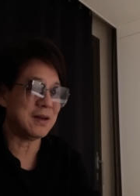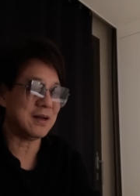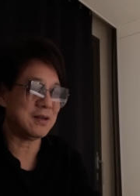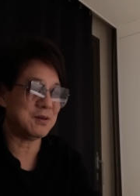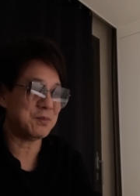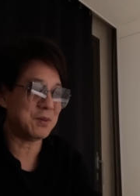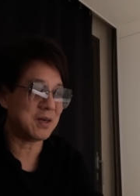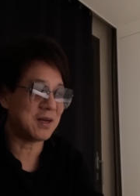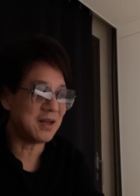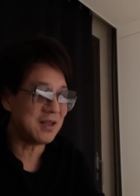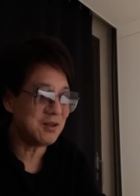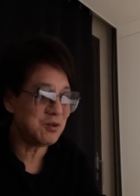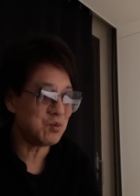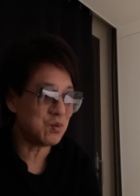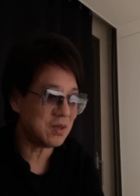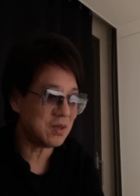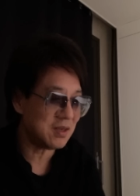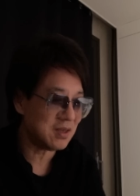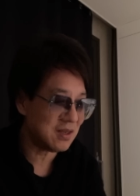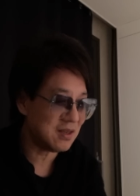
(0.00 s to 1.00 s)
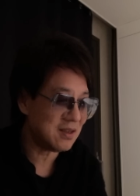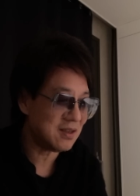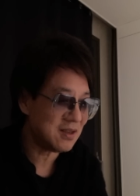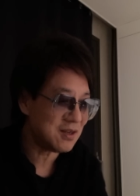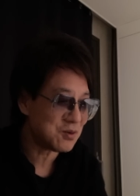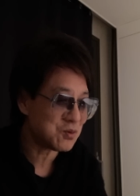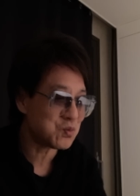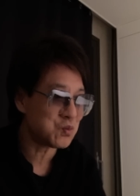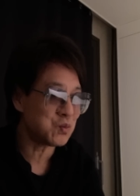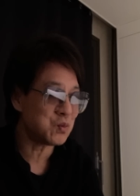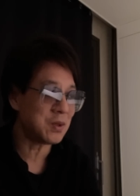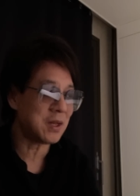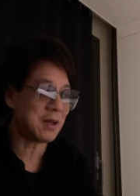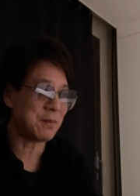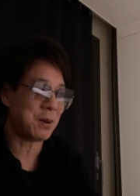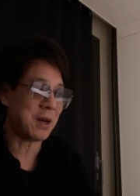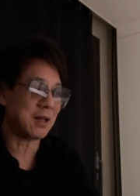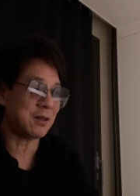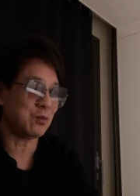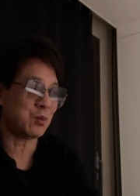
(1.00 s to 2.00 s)
还什么？根据遗书来
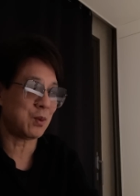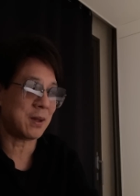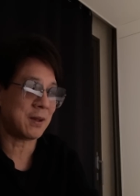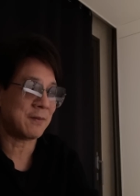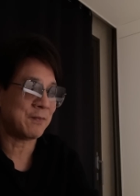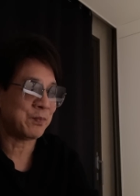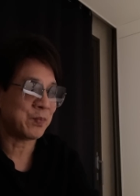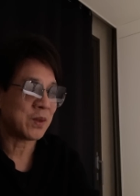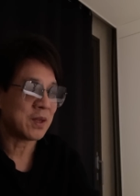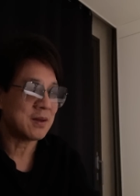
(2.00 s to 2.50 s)
判断